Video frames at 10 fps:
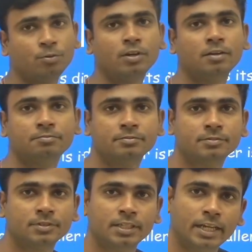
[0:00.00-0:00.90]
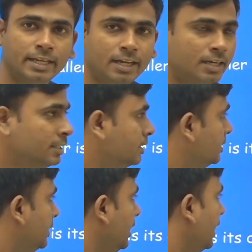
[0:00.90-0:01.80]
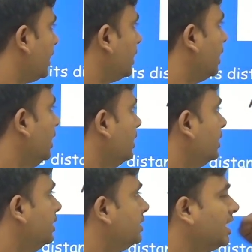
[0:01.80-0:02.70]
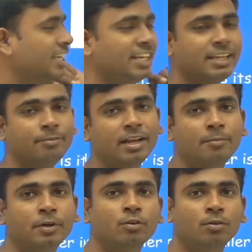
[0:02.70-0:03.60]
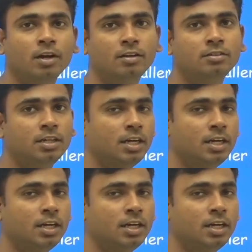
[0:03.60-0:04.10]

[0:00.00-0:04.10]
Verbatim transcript: होगा है ना ये एंगल इस एंगल के बराबर होगा